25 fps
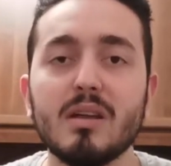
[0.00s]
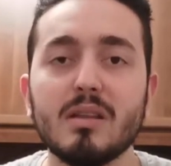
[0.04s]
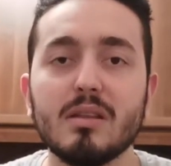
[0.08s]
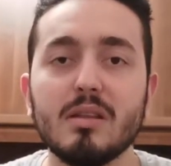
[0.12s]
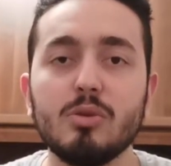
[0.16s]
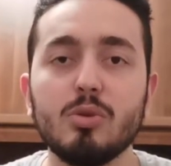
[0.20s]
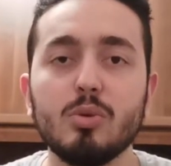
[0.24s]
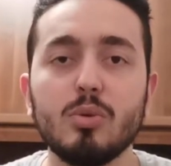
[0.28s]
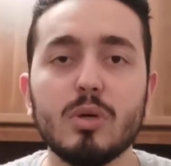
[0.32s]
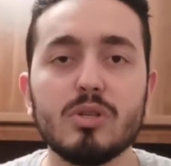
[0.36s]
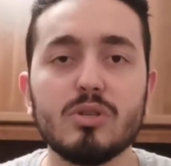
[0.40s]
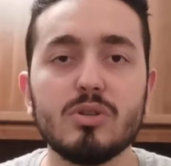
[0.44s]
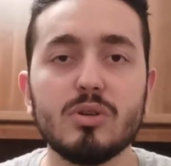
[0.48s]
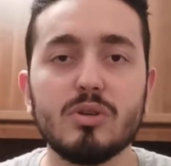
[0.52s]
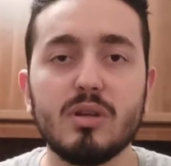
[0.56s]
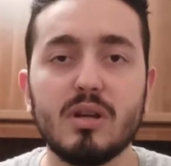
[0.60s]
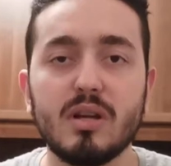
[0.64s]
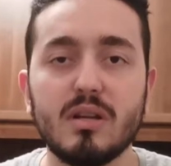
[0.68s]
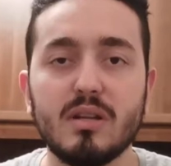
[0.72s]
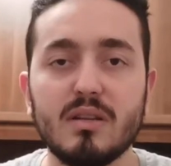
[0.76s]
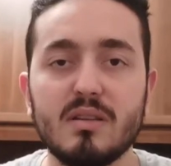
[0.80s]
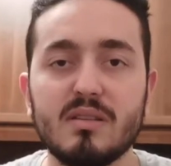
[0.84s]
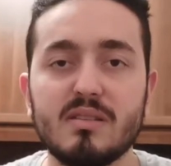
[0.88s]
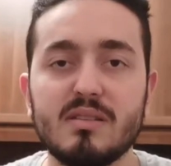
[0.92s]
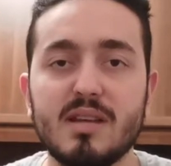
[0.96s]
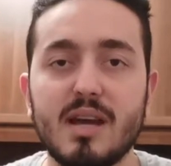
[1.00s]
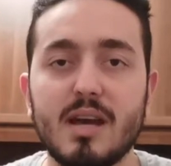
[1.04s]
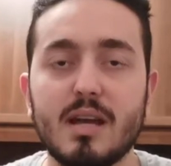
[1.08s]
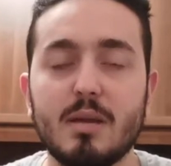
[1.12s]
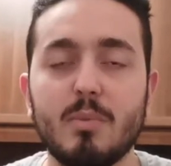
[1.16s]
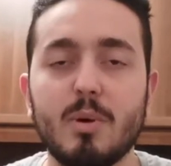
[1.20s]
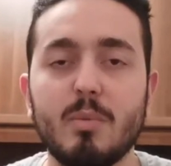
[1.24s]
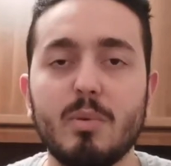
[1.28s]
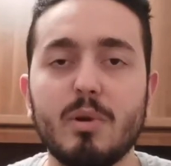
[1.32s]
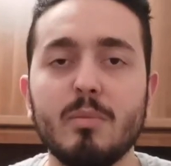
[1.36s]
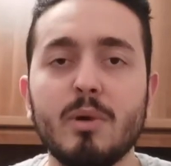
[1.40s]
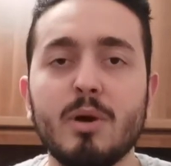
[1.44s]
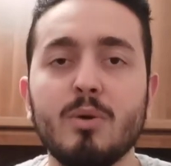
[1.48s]
Detto questo direi di iniziare,
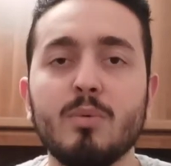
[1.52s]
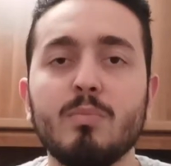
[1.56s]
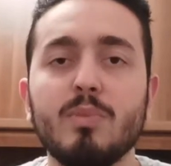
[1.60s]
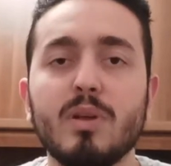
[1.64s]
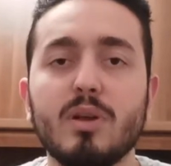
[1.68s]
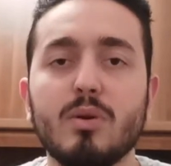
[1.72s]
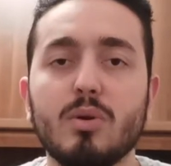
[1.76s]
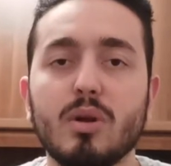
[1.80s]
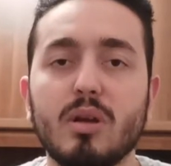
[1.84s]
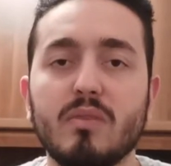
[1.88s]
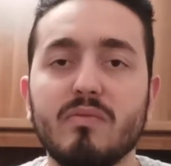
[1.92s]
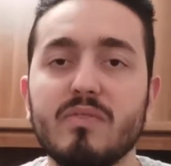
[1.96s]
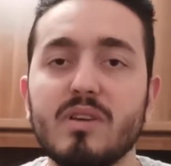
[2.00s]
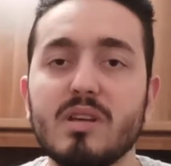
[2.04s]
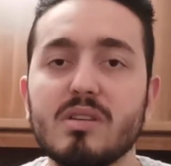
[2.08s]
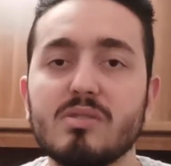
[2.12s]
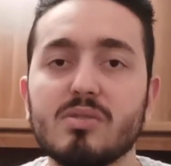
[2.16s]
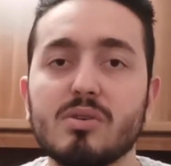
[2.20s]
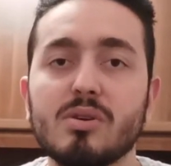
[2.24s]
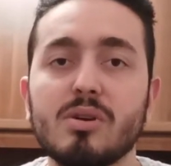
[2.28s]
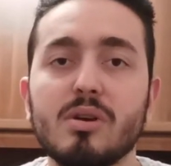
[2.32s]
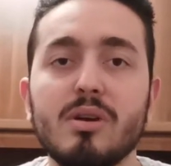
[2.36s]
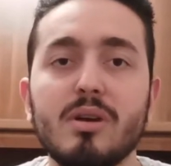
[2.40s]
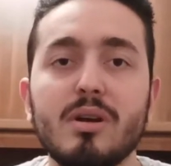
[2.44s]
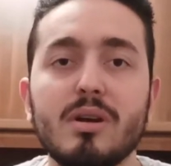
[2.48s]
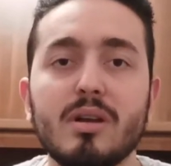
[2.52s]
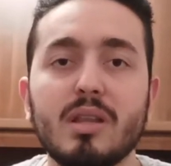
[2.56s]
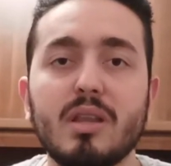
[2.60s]
ma prima un piccolo avviso.